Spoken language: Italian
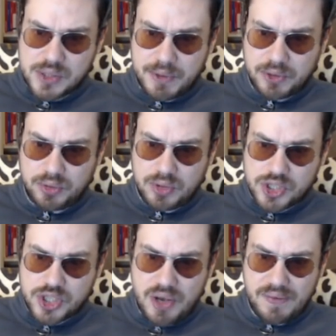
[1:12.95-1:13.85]
soprattutto
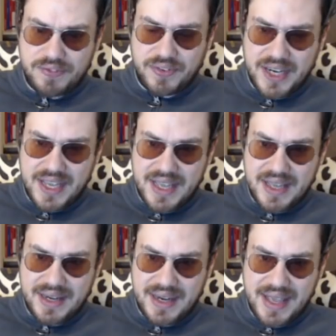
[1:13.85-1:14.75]

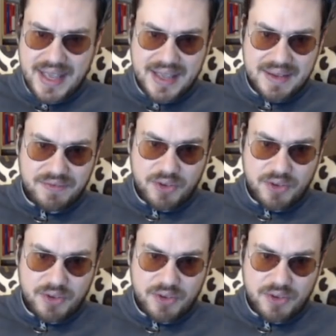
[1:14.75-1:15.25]
soffre le